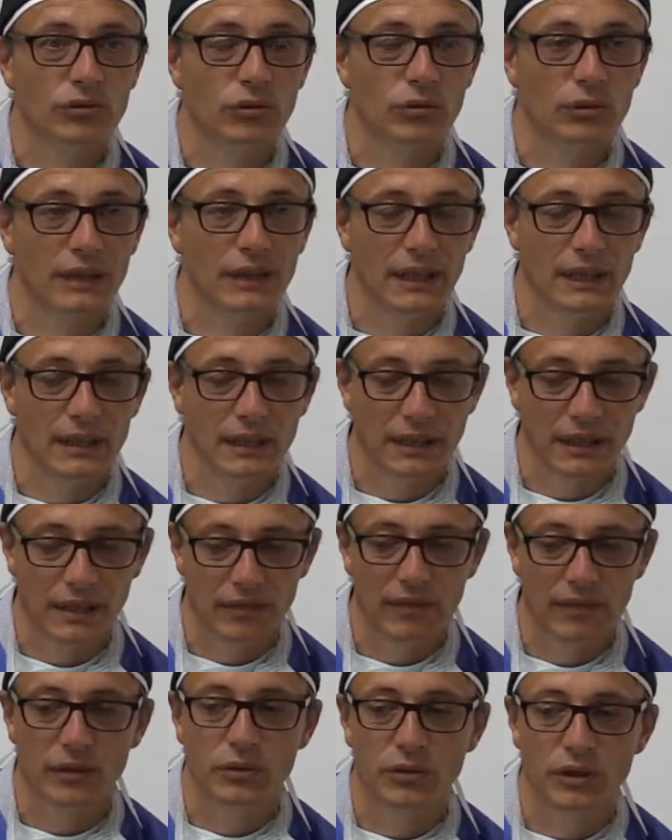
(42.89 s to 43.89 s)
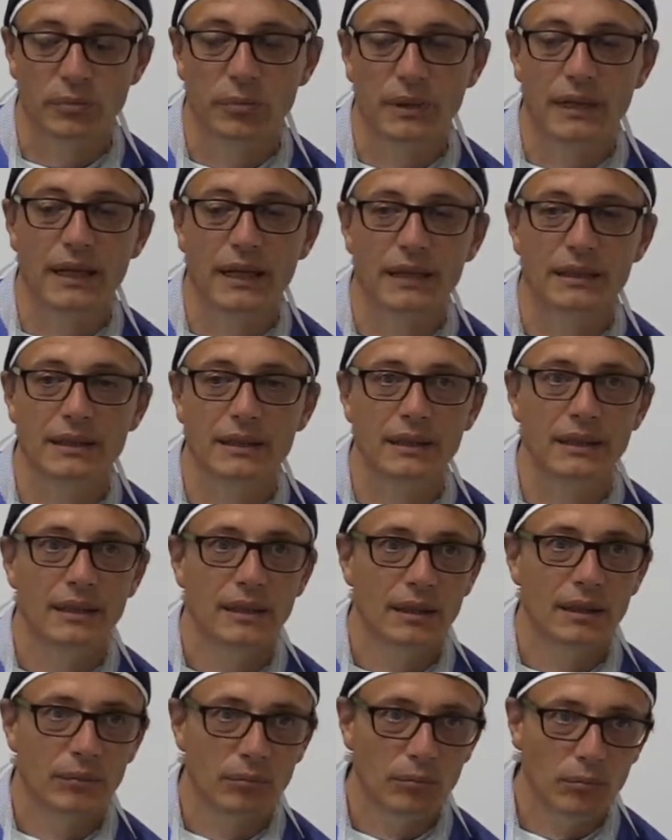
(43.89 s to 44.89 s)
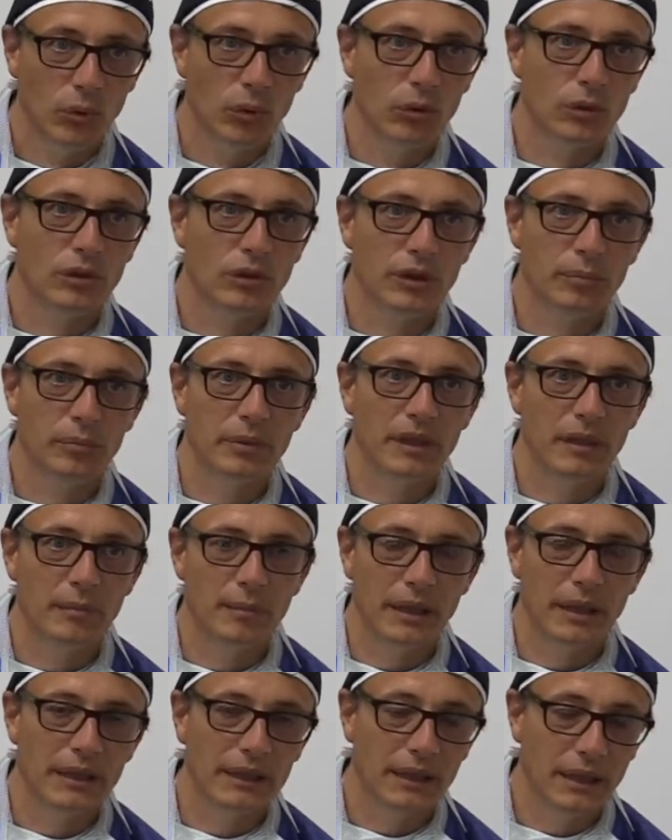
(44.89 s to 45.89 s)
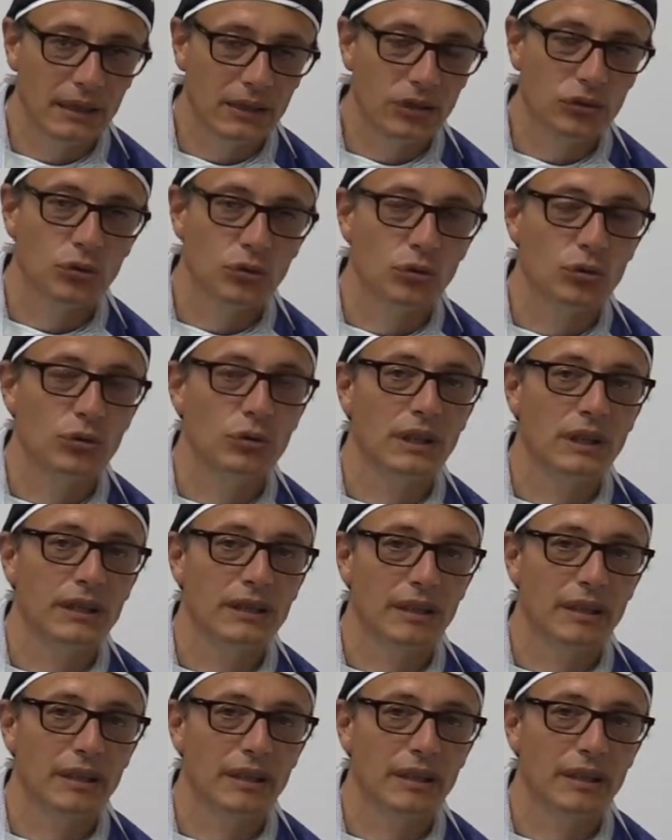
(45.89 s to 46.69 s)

Sono tendini che vanno riparati molto rapidamente, al di sotto dei